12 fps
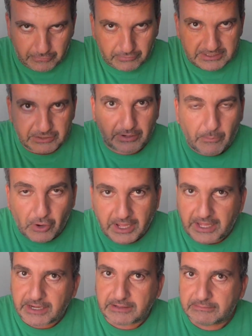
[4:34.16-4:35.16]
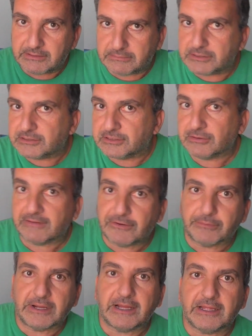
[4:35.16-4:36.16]
tú ves a una mujer de una
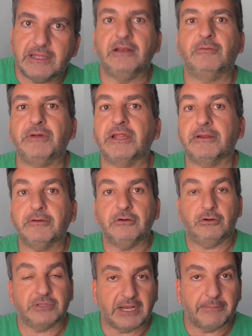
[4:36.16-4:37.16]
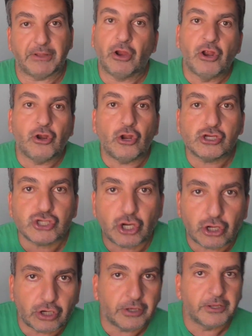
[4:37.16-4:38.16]
forma y el hombre otra. Pero no
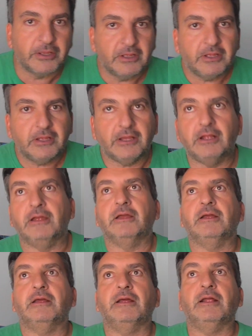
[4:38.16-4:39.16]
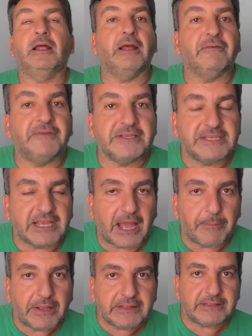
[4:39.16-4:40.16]
solo eh,
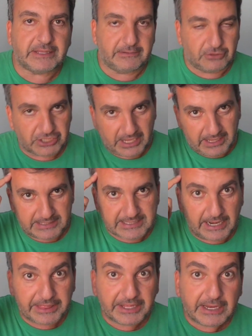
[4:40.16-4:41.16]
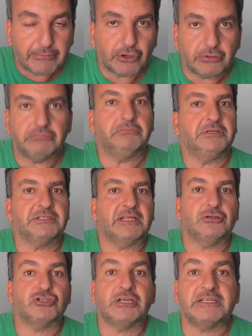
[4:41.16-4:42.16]
físicamente, o sea, hasta el cerebro,
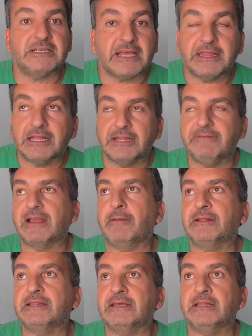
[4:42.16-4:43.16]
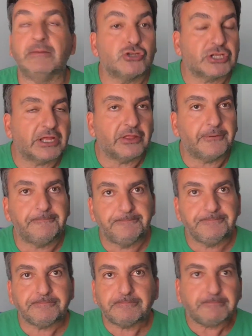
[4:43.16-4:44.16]
está, está, científicamente
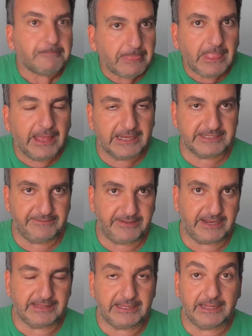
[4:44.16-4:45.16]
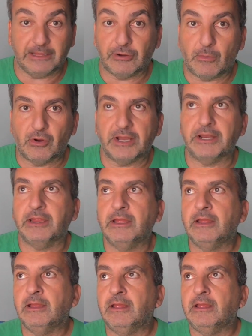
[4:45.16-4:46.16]
demostrado, es diferente de una mujer
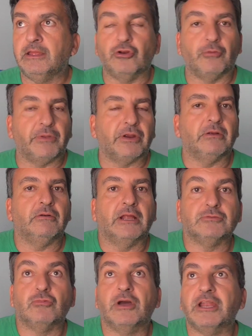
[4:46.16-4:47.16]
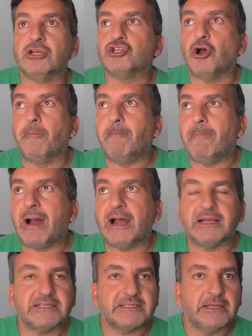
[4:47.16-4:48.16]
y un hombre. Las mujeres son
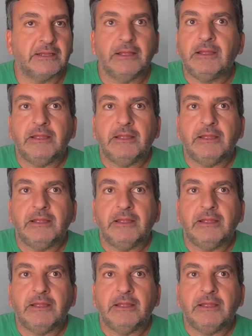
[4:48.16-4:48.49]
más...